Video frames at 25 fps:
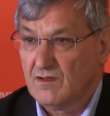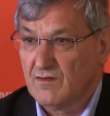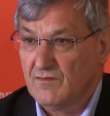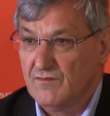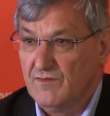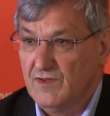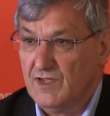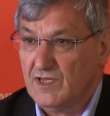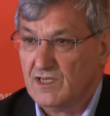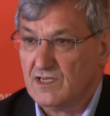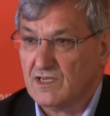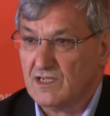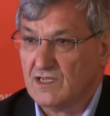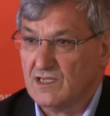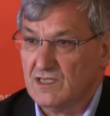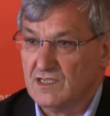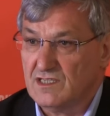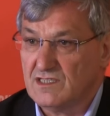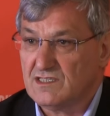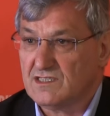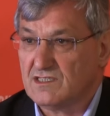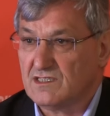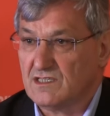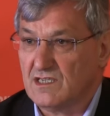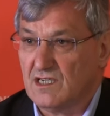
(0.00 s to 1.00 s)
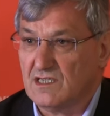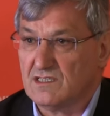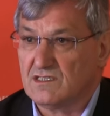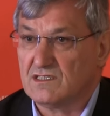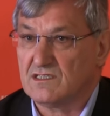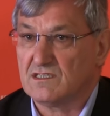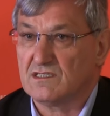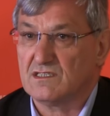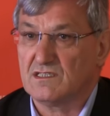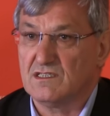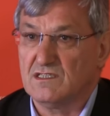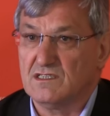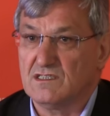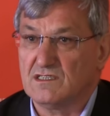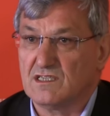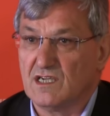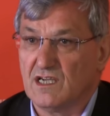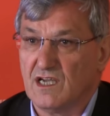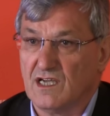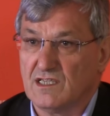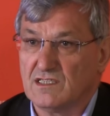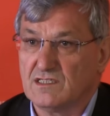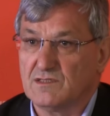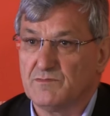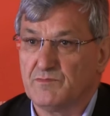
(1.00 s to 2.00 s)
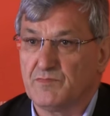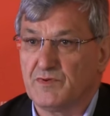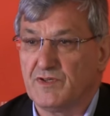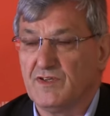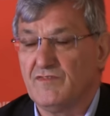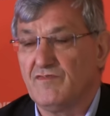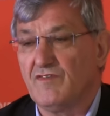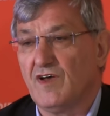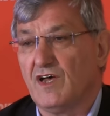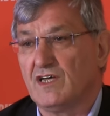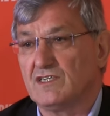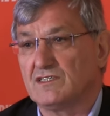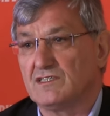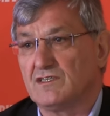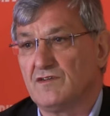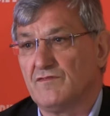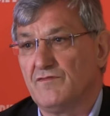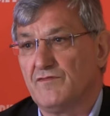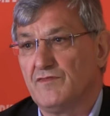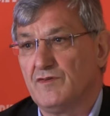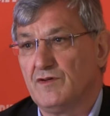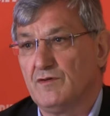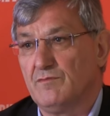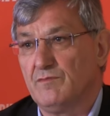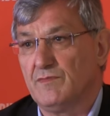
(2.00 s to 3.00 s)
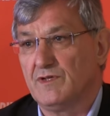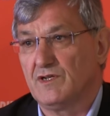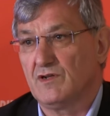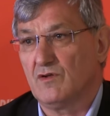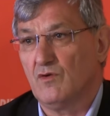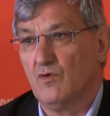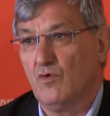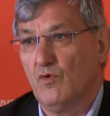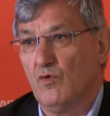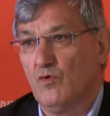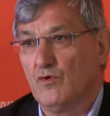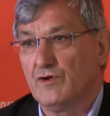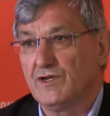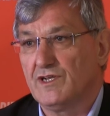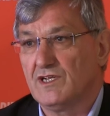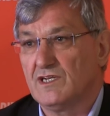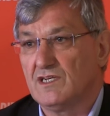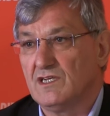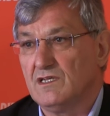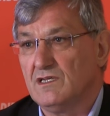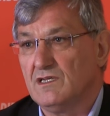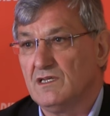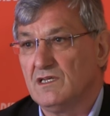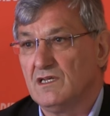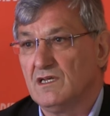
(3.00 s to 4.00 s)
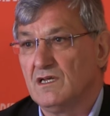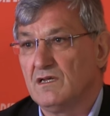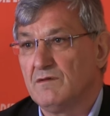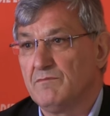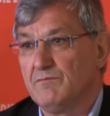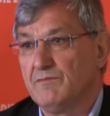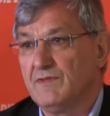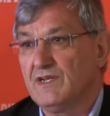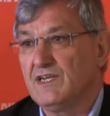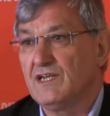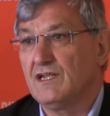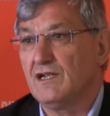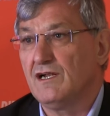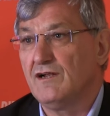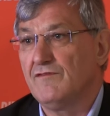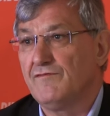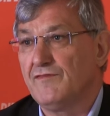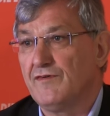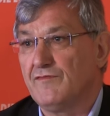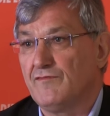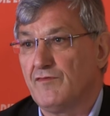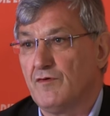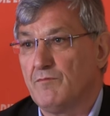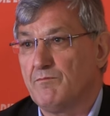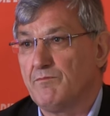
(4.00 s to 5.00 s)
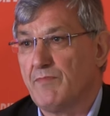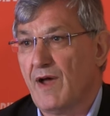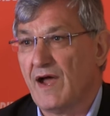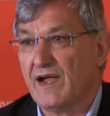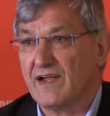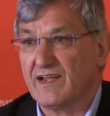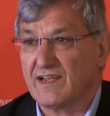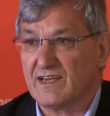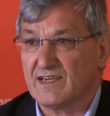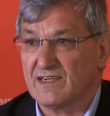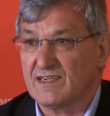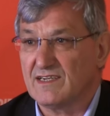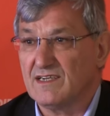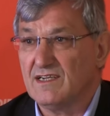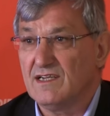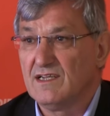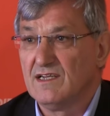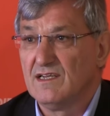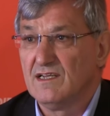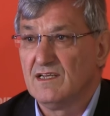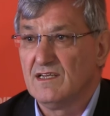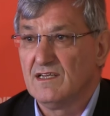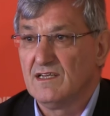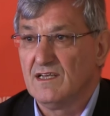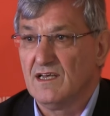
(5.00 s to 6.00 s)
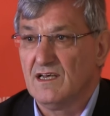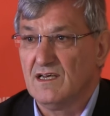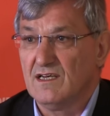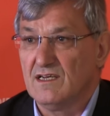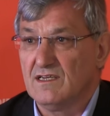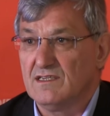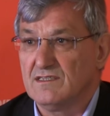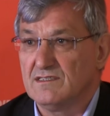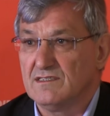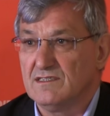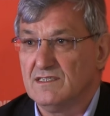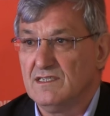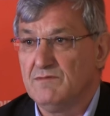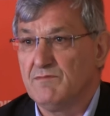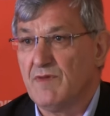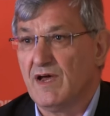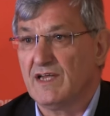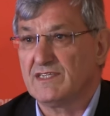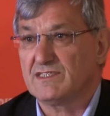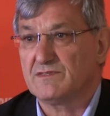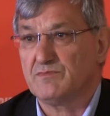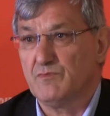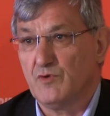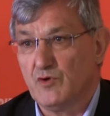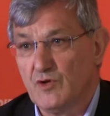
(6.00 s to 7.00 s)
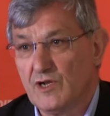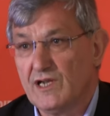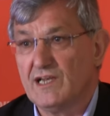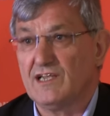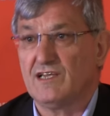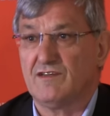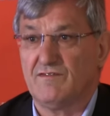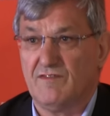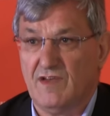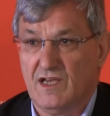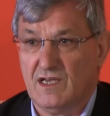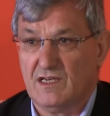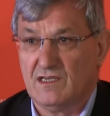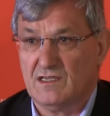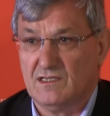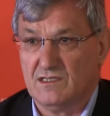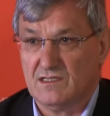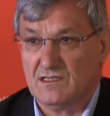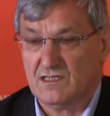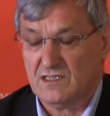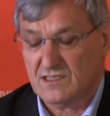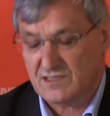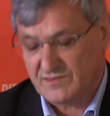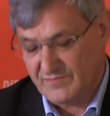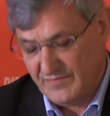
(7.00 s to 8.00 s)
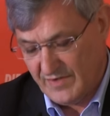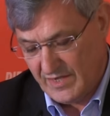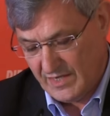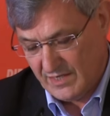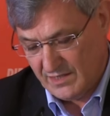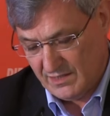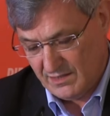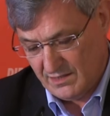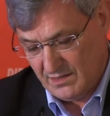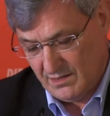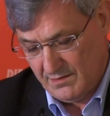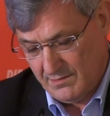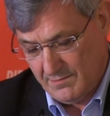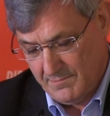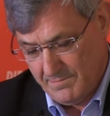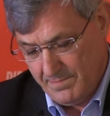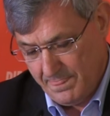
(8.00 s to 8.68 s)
Wichtig ist, dass diese ganzen Briefkastenfirmen ohne die Mithilfe von Banken äh, niemals möglich wären. Deswegen